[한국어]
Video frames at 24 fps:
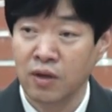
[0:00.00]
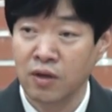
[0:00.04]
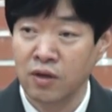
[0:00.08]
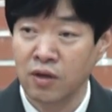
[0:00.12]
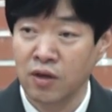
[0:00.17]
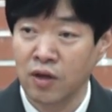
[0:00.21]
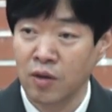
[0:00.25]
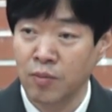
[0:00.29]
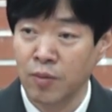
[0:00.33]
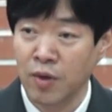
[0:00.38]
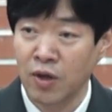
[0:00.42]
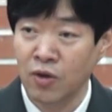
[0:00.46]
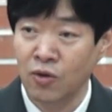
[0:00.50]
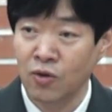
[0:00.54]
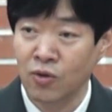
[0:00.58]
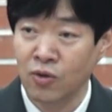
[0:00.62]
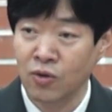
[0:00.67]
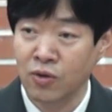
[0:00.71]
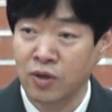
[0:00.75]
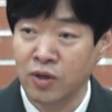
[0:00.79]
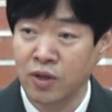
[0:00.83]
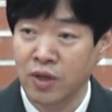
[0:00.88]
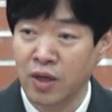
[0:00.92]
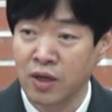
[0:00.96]

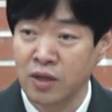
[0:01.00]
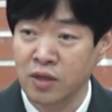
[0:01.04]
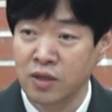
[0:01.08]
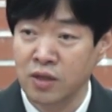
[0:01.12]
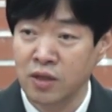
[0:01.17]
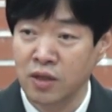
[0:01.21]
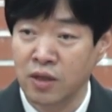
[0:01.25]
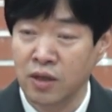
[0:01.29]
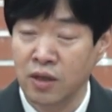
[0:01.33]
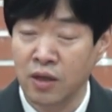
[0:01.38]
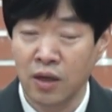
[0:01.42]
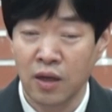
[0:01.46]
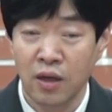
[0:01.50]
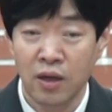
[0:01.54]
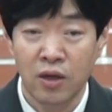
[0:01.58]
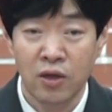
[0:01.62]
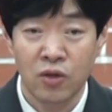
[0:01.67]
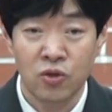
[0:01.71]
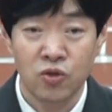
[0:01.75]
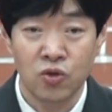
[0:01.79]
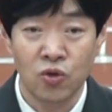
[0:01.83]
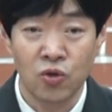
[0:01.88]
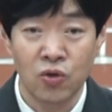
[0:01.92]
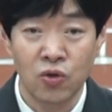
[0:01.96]
그야말로 그 당시
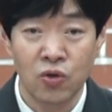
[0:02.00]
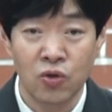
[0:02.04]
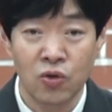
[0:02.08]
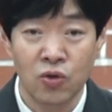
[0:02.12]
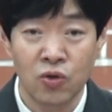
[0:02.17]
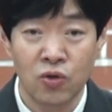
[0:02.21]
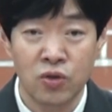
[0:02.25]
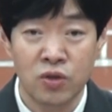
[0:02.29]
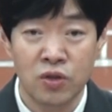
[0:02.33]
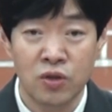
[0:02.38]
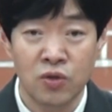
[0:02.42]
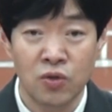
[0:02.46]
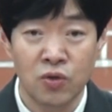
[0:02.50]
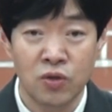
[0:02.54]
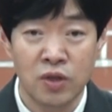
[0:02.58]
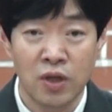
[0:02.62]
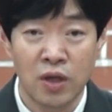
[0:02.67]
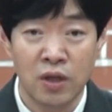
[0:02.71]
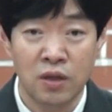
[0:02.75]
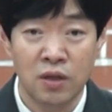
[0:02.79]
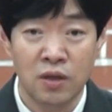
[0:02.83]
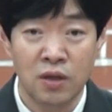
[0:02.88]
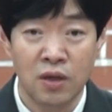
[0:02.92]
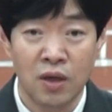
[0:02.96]
종교
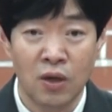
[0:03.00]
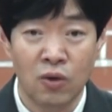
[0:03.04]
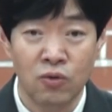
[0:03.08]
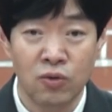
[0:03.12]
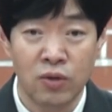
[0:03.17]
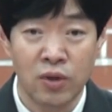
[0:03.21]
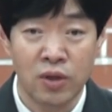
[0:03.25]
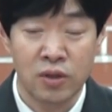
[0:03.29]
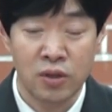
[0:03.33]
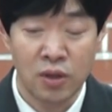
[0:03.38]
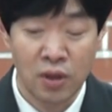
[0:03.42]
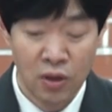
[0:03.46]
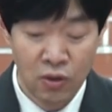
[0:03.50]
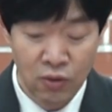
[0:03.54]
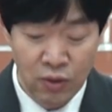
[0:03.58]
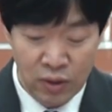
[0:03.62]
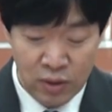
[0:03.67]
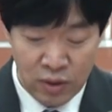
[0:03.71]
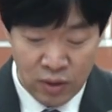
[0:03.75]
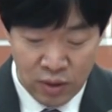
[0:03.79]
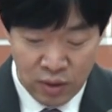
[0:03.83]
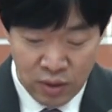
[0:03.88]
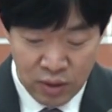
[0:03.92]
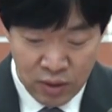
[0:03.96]
지도자들 가운데
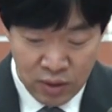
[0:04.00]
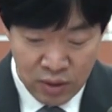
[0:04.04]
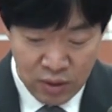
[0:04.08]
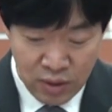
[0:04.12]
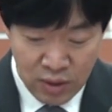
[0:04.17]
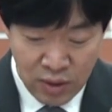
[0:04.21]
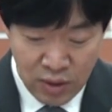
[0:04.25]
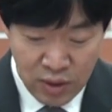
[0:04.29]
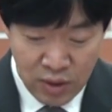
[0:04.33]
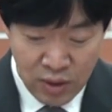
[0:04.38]
서기관들은